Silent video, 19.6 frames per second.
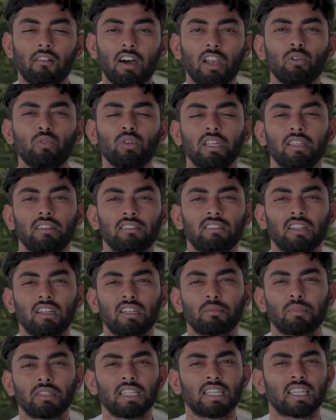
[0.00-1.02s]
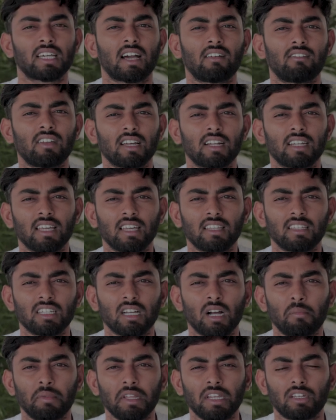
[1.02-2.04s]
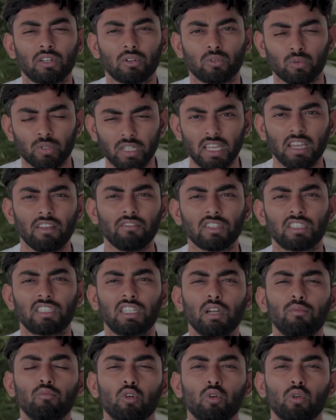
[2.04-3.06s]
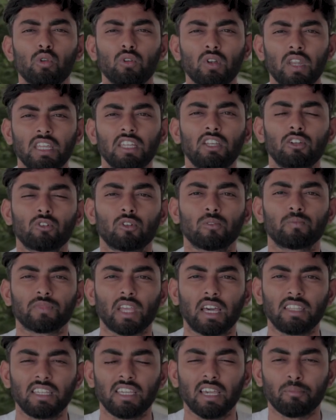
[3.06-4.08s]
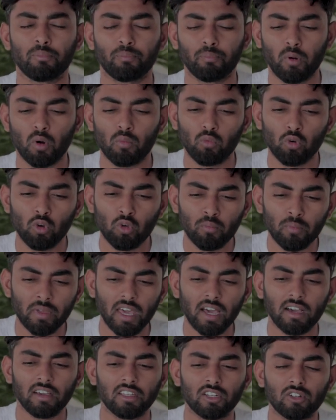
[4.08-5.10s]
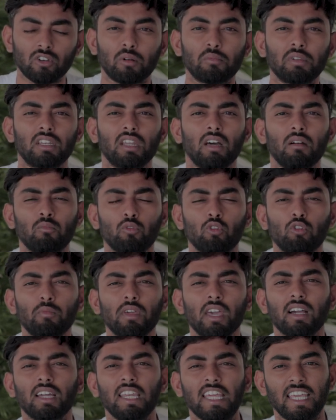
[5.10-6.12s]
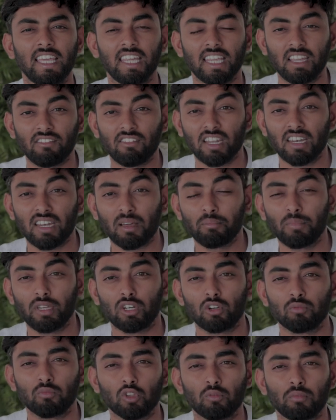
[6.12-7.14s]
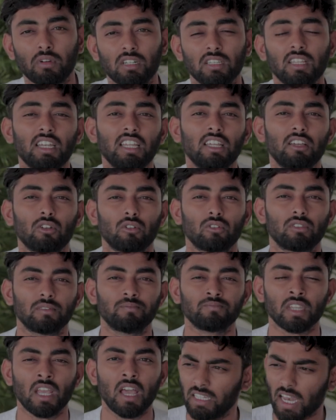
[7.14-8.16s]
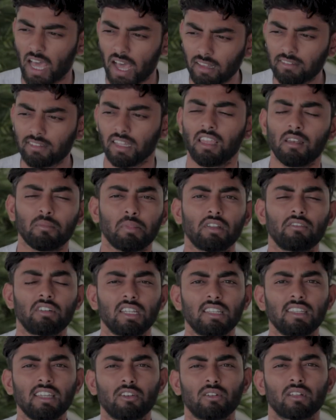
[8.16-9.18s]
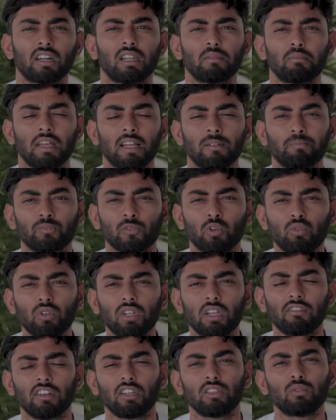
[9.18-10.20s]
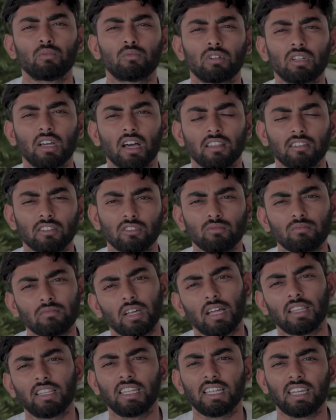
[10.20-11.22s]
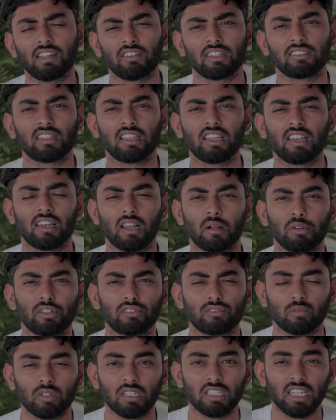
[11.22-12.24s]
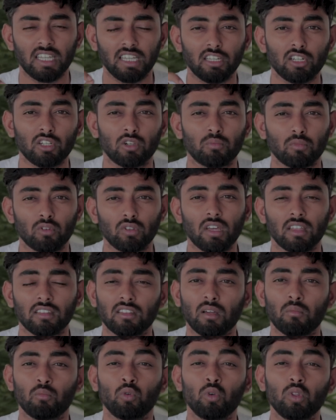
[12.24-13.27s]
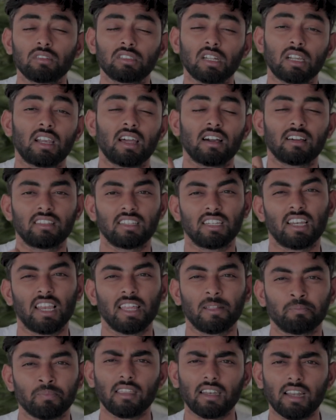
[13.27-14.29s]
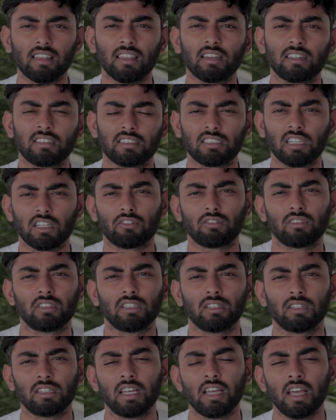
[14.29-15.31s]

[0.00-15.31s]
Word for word: வரக்கூடிய ரிசல்ட்டை பற்றி எனக்கு கவலை கிடையாது அப்படின்ற கூடிய விஷயம் உங்களுக்குள்ளே இருக்கணும் அது எப்போ முழுமையாக இருக்கும் அப்படின்னா முழுமையாக நீங்கள் இறைவனை நம்பி இருக்கும்போது மட்டும்தான் நிகழும் அது நான் செயல் பண்ண வேண்டியது என்னோட கடமை கொடுக்க வேண்டியதும் கொடுக்காததும் அது இறைவன் செயல் அப்படின்னு சொல்லிட்டு நீங்க இருக்கும்போது அதுதான் முழு சரணாகதி நிலை அதனாலதான் கிருஷ்ணர் வந்து